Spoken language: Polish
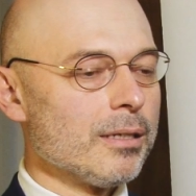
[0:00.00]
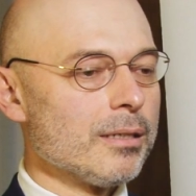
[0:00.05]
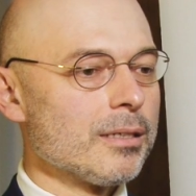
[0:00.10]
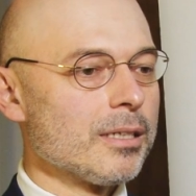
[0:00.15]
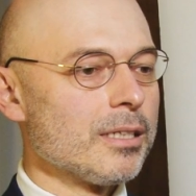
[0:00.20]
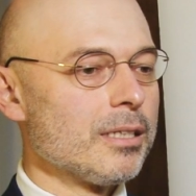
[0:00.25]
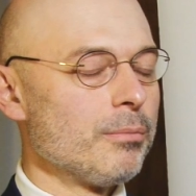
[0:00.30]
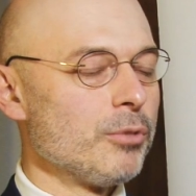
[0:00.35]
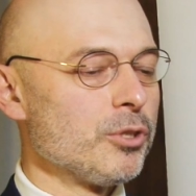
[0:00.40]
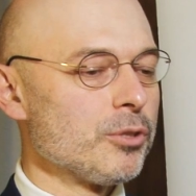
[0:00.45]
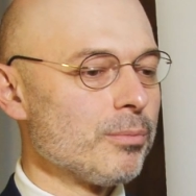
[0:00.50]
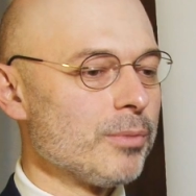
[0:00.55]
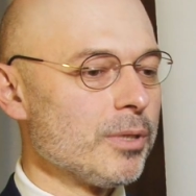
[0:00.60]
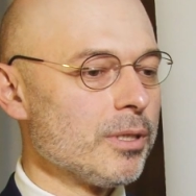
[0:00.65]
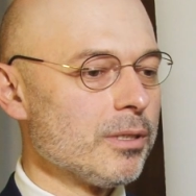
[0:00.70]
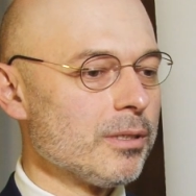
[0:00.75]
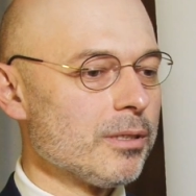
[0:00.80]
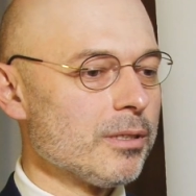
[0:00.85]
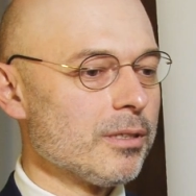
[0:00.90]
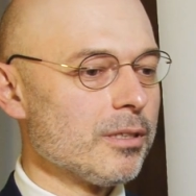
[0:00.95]
Gdybyśmy
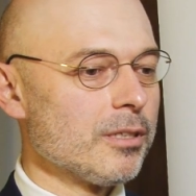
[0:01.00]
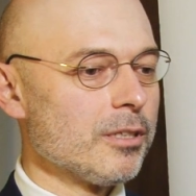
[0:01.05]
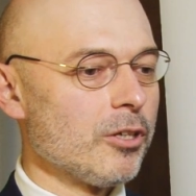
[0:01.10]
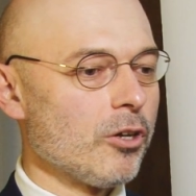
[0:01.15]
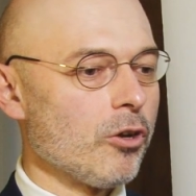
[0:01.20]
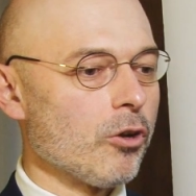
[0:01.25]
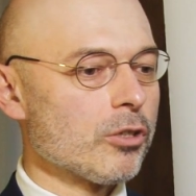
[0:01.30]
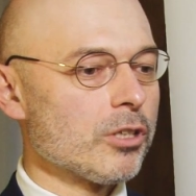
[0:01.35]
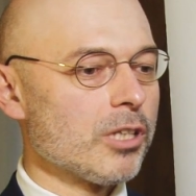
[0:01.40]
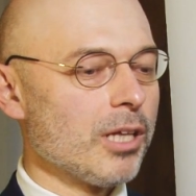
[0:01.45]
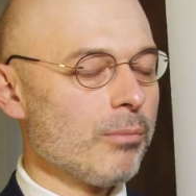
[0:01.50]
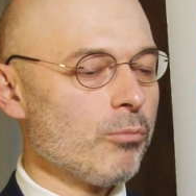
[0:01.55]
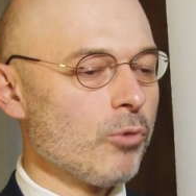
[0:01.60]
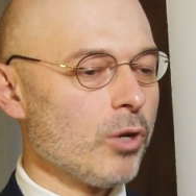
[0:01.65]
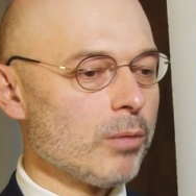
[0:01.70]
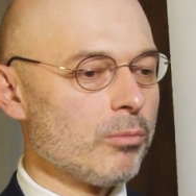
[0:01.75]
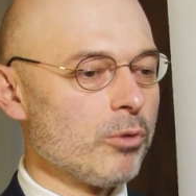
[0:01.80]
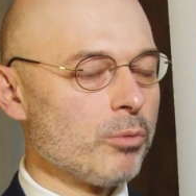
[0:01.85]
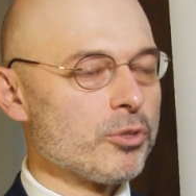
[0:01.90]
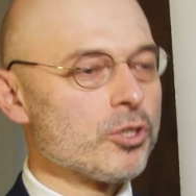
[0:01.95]
e, rok
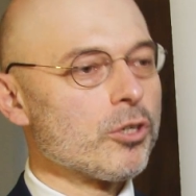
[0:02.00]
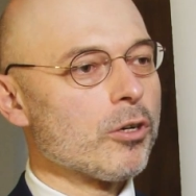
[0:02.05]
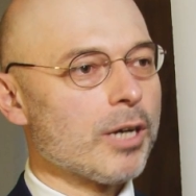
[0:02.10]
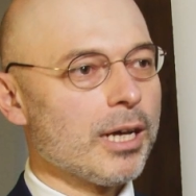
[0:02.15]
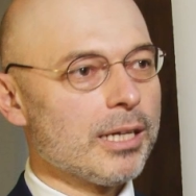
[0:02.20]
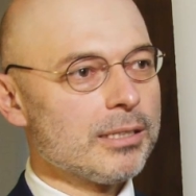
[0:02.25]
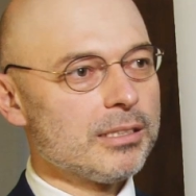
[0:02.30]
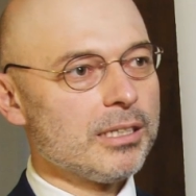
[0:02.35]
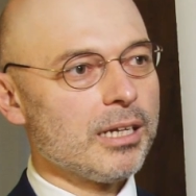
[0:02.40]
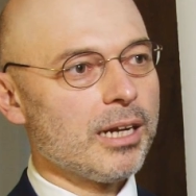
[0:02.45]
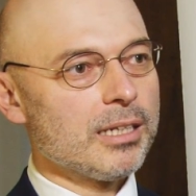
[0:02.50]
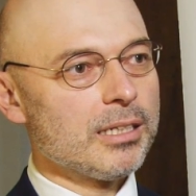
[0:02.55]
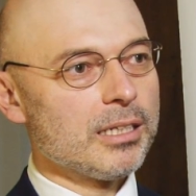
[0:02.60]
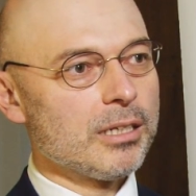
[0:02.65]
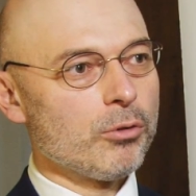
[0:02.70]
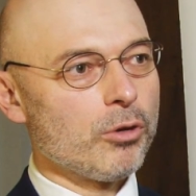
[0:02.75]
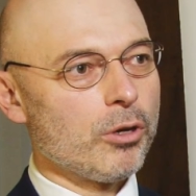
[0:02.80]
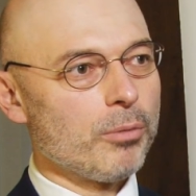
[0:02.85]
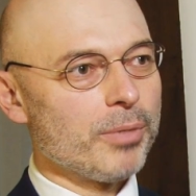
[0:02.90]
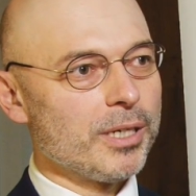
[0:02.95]
temu albo przy okazji Rady
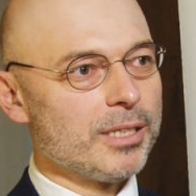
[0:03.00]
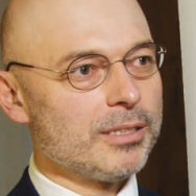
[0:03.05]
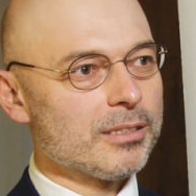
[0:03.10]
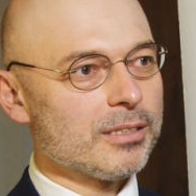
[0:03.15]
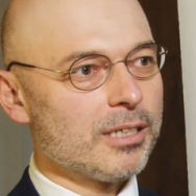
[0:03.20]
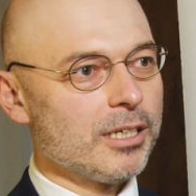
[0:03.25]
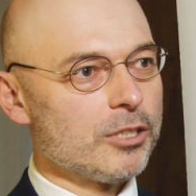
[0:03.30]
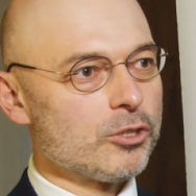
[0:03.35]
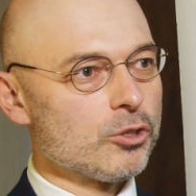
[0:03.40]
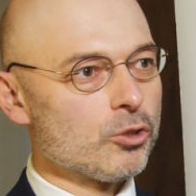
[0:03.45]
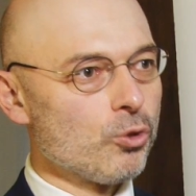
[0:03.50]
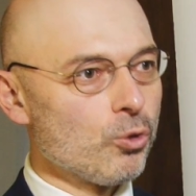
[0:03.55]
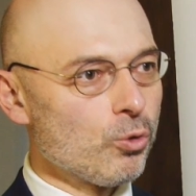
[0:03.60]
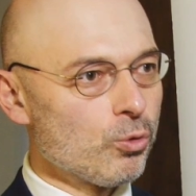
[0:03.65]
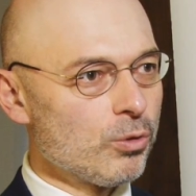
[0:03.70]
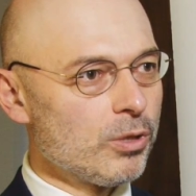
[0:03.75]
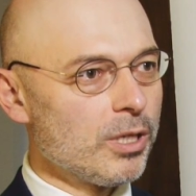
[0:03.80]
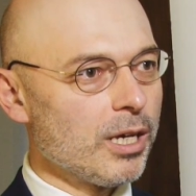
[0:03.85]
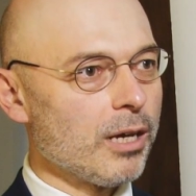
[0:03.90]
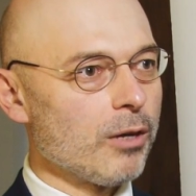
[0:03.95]
Europejskiej z
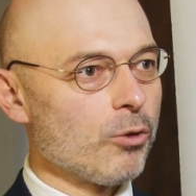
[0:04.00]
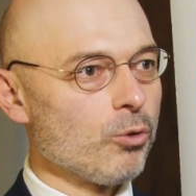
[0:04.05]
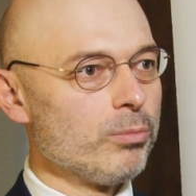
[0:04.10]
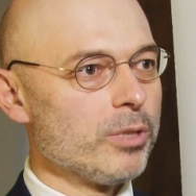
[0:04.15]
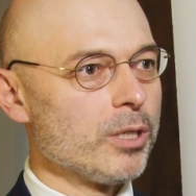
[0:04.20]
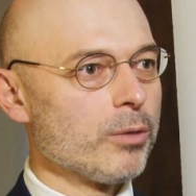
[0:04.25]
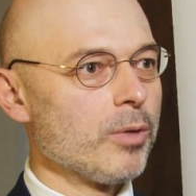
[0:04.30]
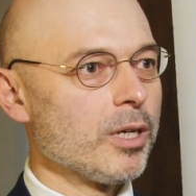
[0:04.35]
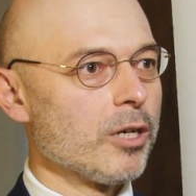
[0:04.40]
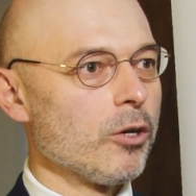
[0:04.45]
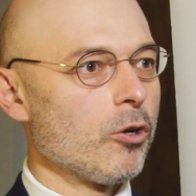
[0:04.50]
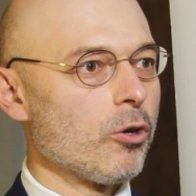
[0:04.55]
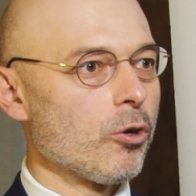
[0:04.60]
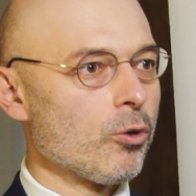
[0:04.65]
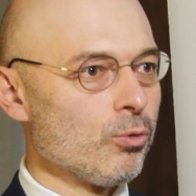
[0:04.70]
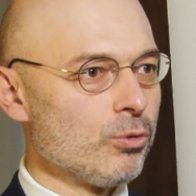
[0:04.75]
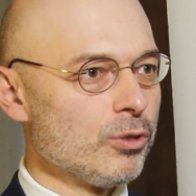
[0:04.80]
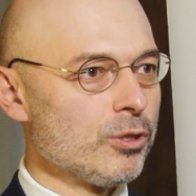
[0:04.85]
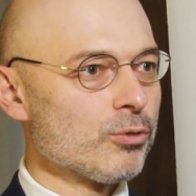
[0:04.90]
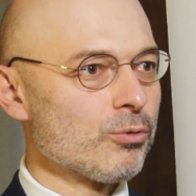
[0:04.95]
grudnia ubiegłego
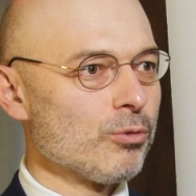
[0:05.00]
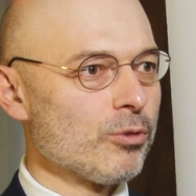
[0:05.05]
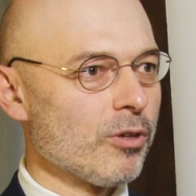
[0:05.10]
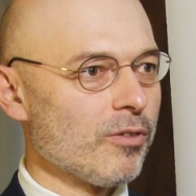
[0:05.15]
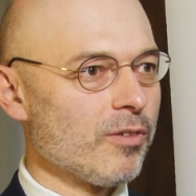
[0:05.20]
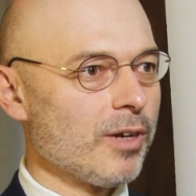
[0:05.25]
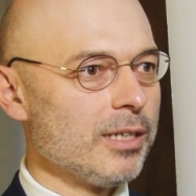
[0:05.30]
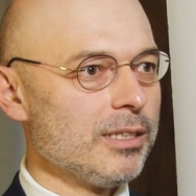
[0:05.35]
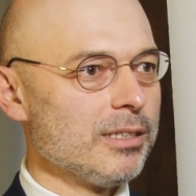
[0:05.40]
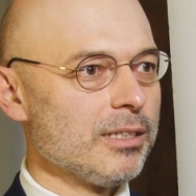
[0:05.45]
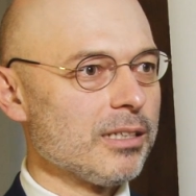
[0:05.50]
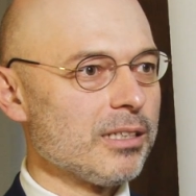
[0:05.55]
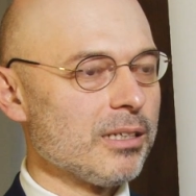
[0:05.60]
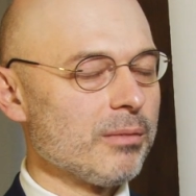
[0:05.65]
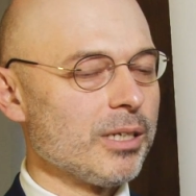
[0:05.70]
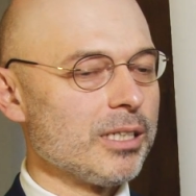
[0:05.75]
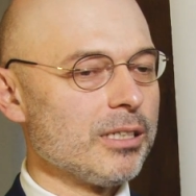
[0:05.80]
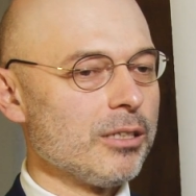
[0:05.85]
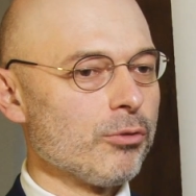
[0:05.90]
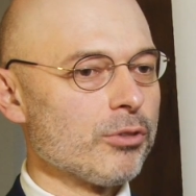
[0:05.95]
roku dyskutowali na
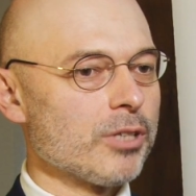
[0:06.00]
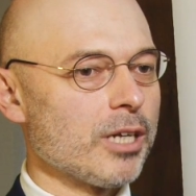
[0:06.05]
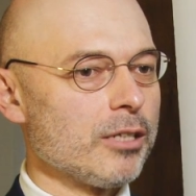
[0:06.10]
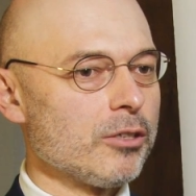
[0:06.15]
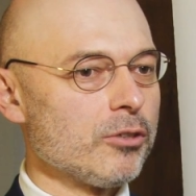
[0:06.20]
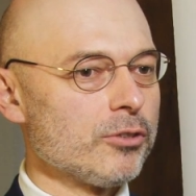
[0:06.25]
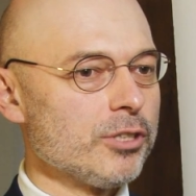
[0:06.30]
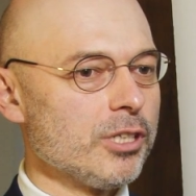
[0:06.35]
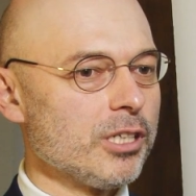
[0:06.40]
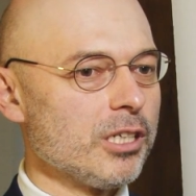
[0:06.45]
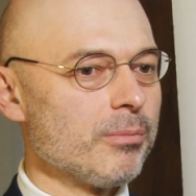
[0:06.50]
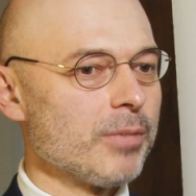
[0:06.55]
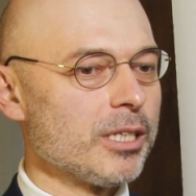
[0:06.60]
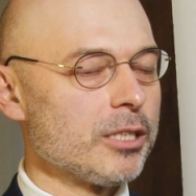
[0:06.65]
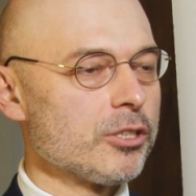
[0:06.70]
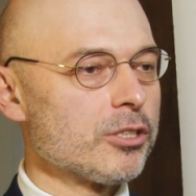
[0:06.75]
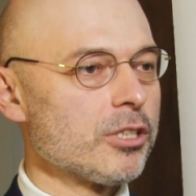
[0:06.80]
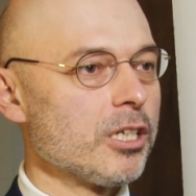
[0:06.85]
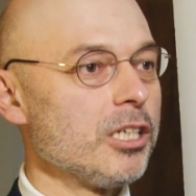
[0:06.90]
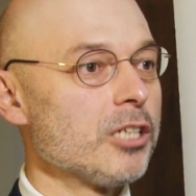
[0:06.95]
temat neutralności
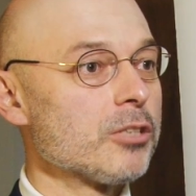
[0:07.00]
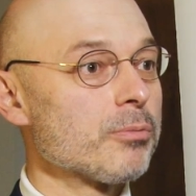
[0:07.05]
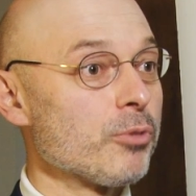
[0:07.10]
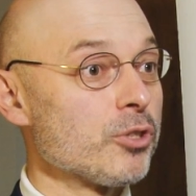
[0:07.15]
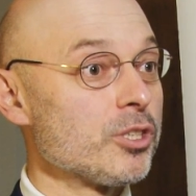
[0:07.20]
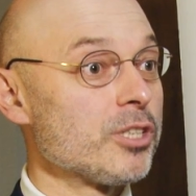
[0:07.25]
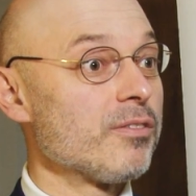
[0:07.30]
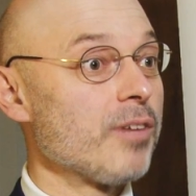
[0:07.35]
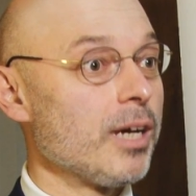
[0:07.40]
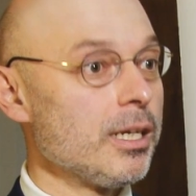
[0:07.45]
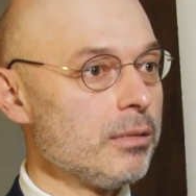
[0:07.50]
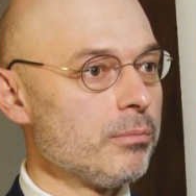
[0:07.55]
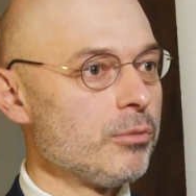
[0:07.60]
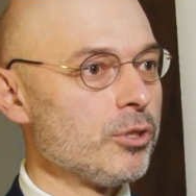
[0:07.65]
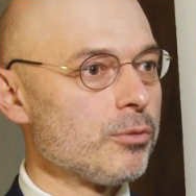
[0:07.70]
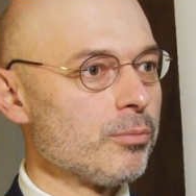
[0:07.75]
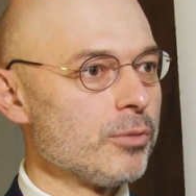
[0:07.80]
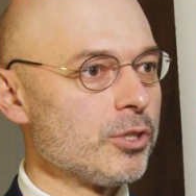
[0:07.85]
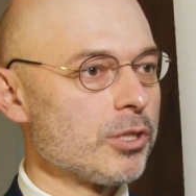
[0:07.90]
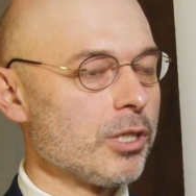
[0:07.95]
klimatycznej, nie
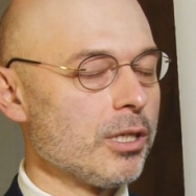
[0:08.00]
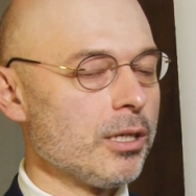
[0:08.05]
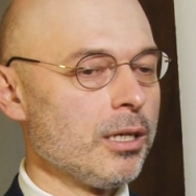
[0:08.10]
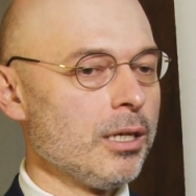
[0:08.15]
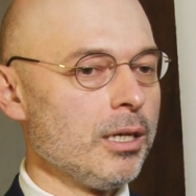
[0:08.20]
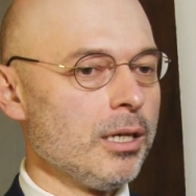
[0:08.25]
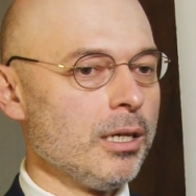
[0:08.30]
spodziewalibyśmy się,